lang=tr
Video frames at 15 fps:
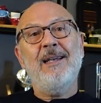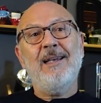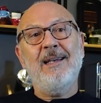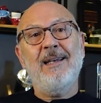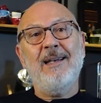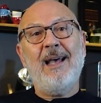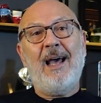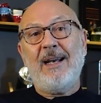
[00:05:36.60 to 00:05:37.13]
e,
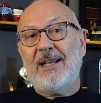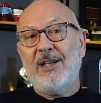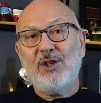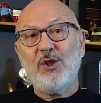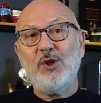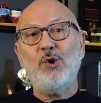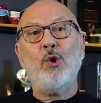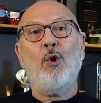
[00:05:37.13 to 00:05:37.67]
herkes
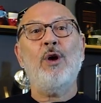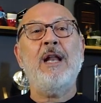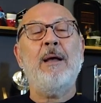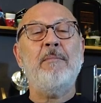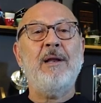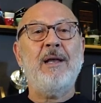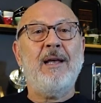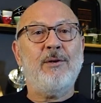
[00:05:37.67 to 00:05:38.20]
için çok
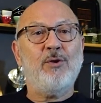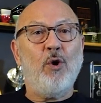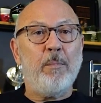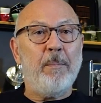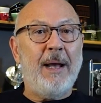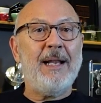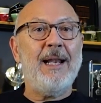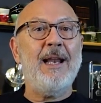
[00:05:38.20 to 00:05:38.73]
önemli,
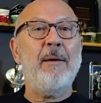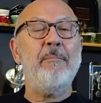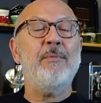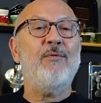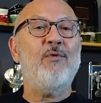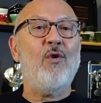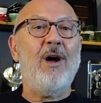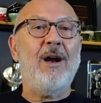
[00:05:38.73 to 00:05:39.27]
çok beklenen
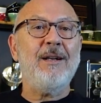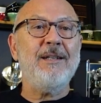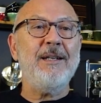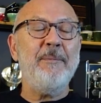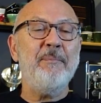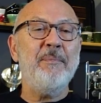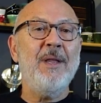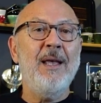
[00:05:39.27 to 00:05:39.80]
bir
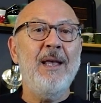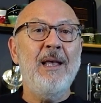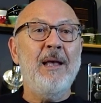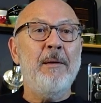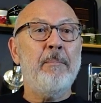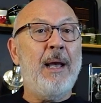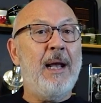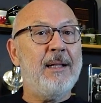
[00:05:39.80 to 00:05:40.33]
fuardı.
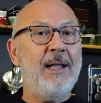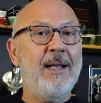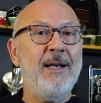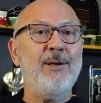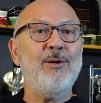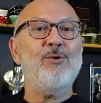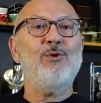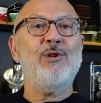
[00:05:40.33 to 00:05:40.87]

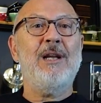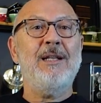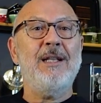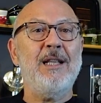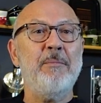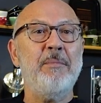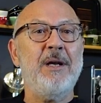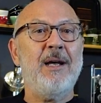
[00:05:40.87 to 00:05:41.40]
Beklenenin
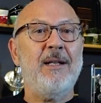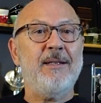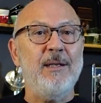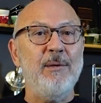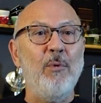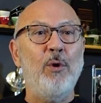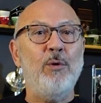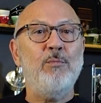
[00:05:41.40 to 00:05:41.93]
üzerinde de bir
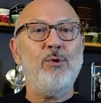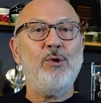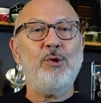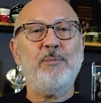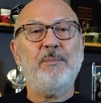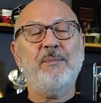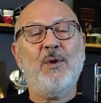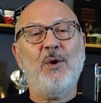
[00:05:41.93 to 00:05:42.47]
katılım
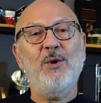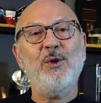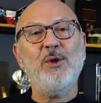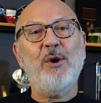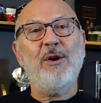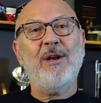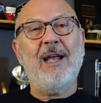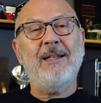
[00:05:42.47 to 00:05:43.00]
olmuş, onu da
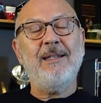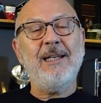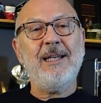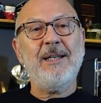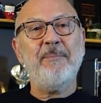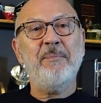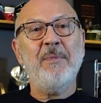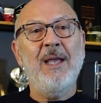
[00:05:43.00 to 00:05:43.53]
öğrendik.
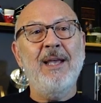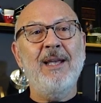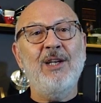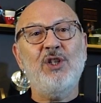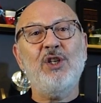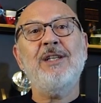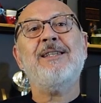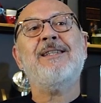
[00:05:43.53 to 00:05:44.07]

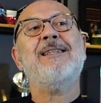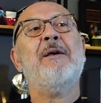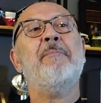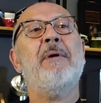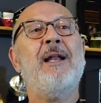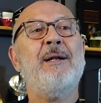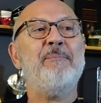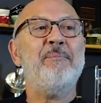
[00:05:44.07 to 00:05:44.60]
Şimdi size
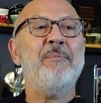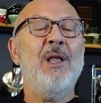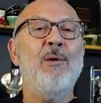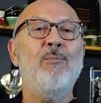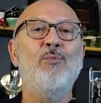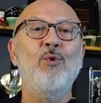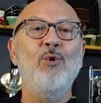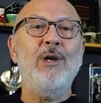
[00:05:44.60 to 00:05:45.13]
ben
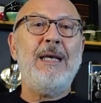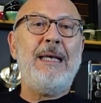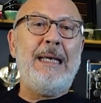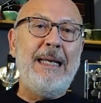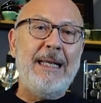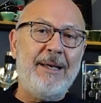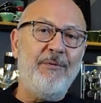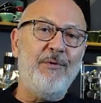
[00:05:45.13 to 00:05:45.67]
bu
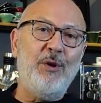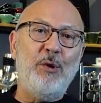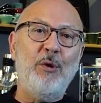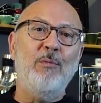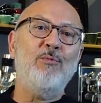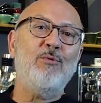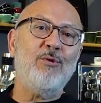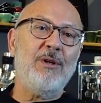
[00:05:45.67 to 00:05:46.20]
ilk
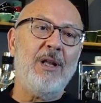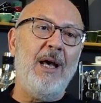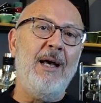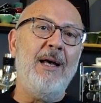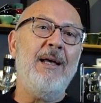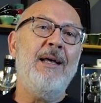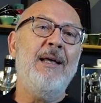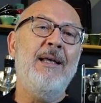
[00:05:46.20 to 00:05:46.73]
videomuzda